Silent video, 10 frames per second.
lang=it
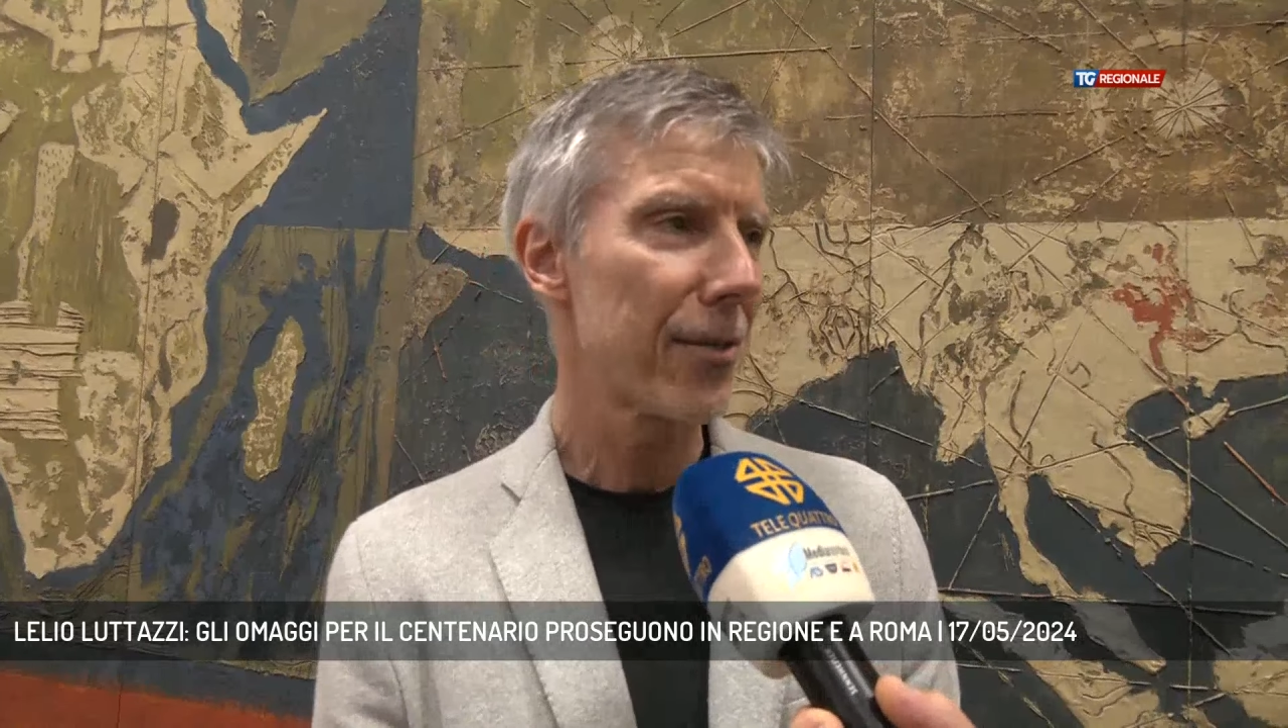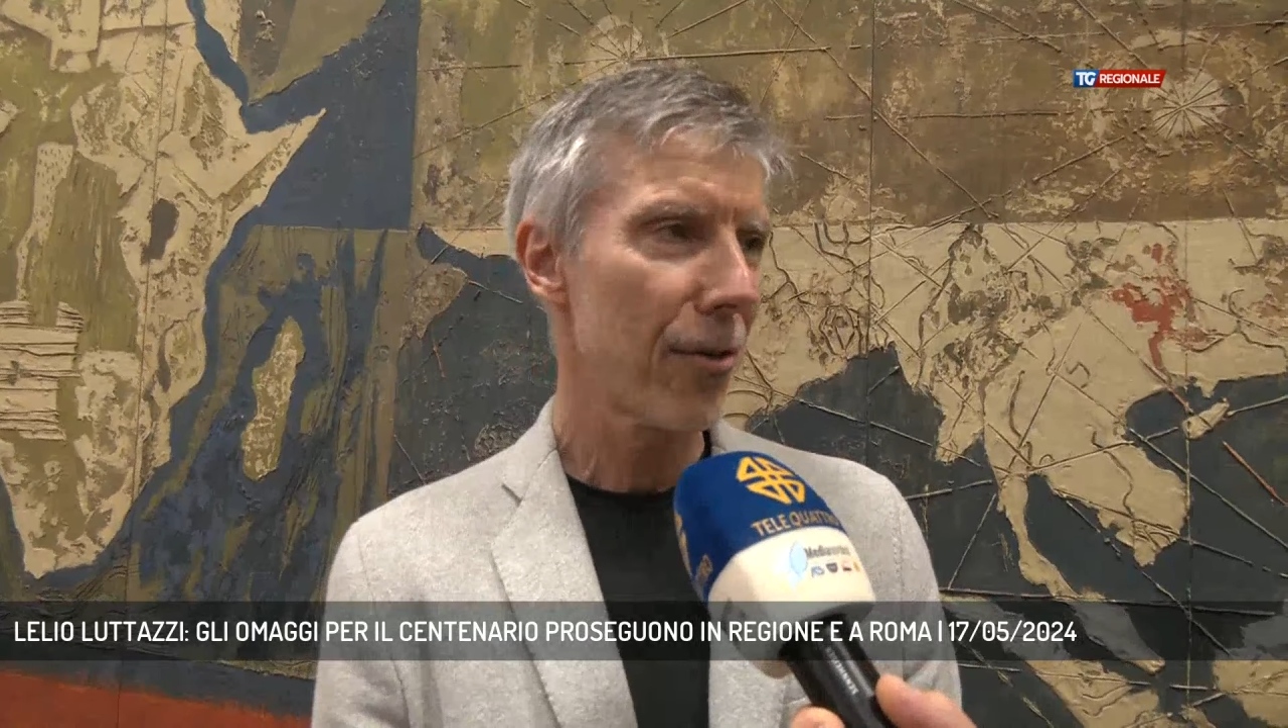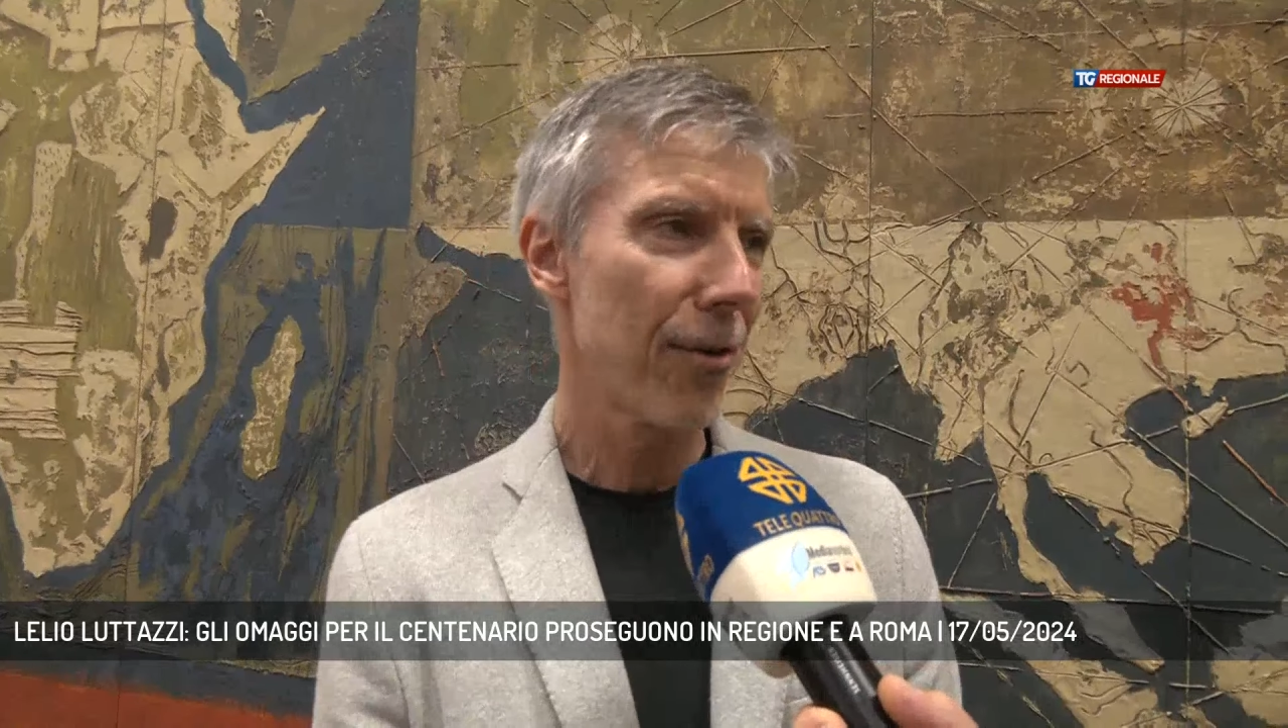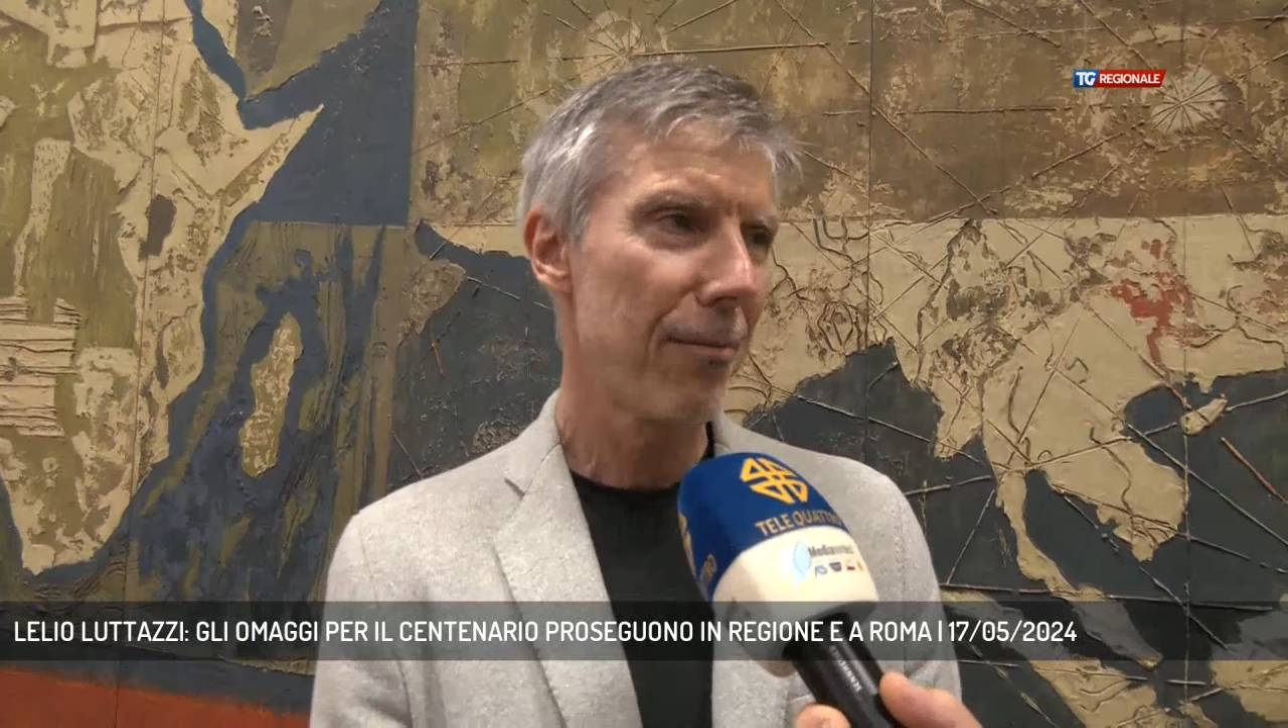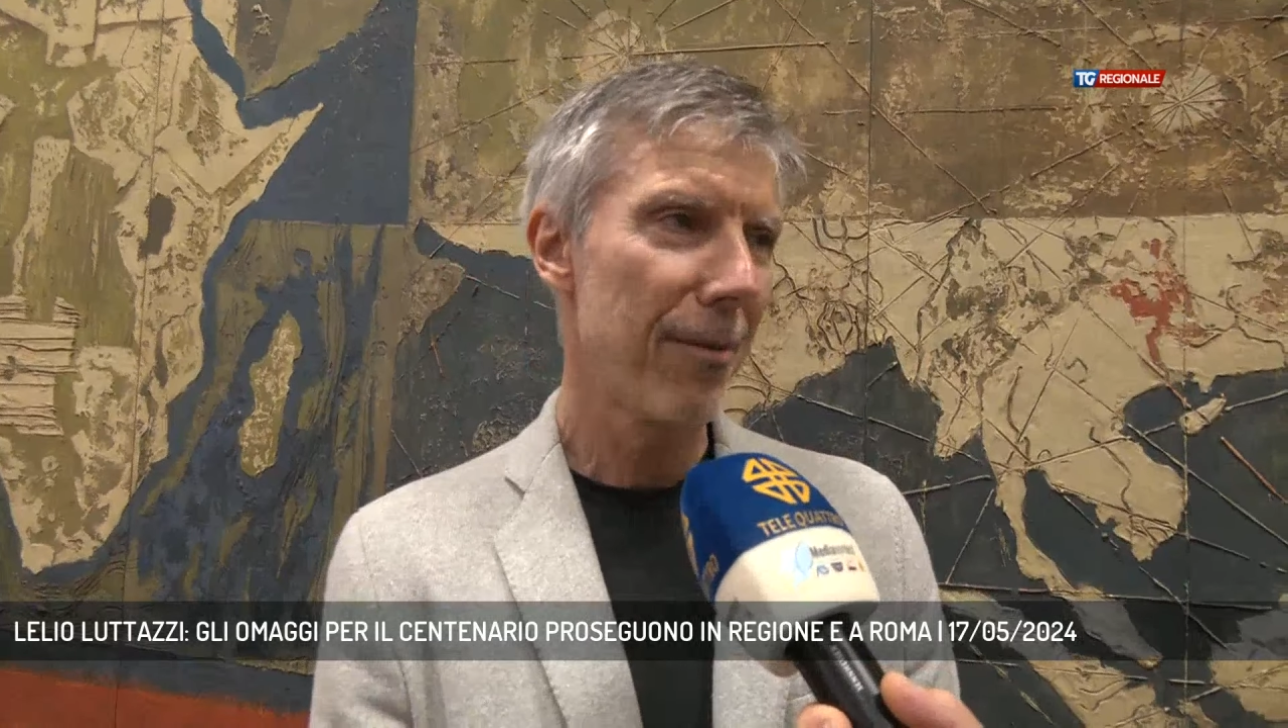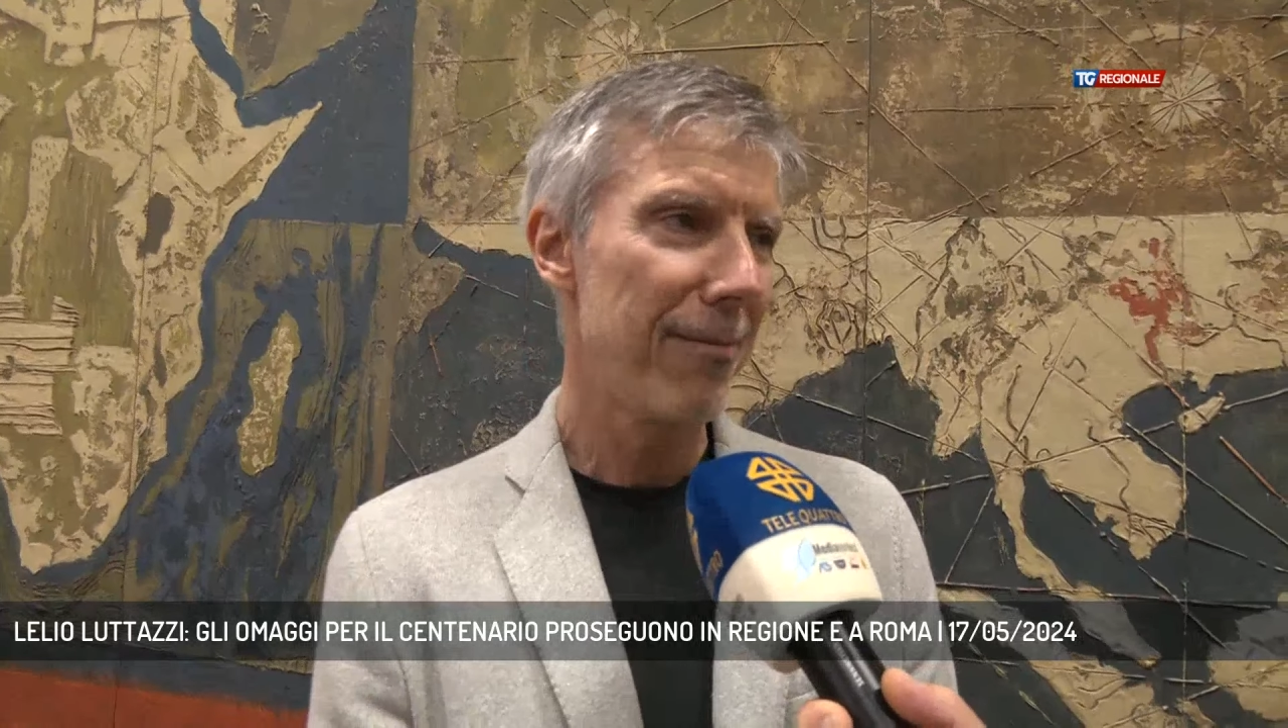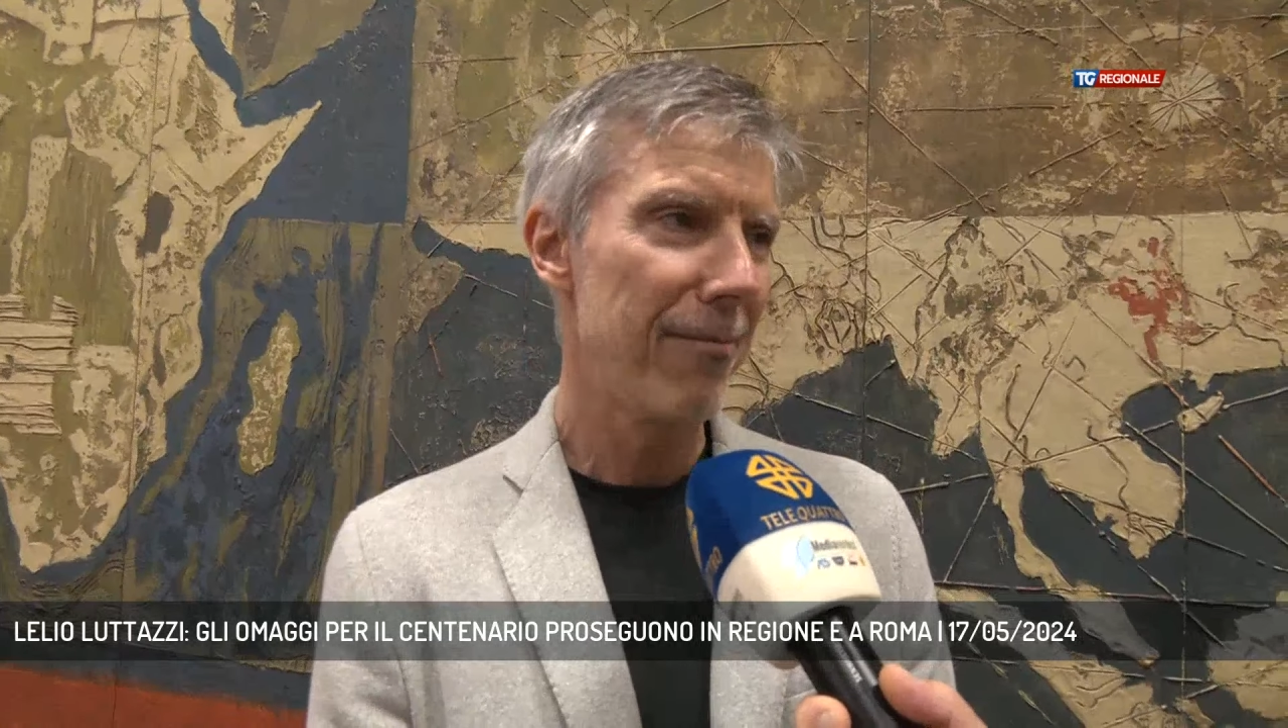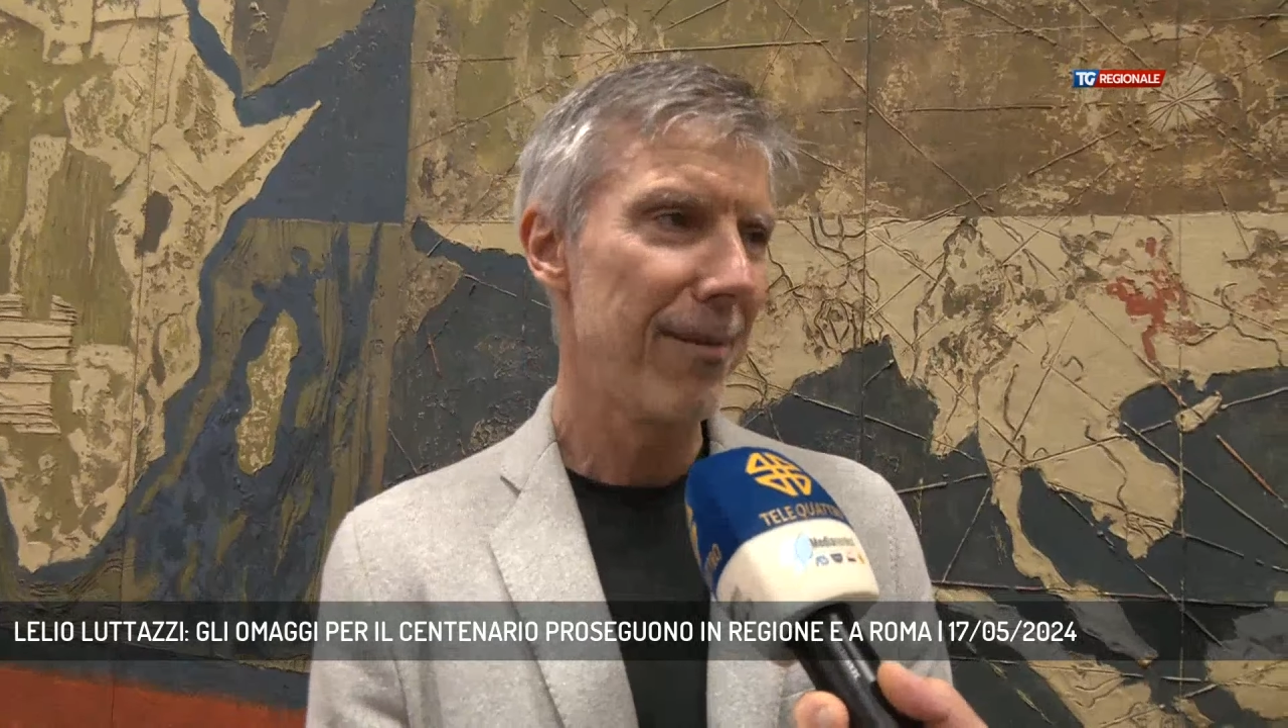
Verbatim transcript: sono i, i,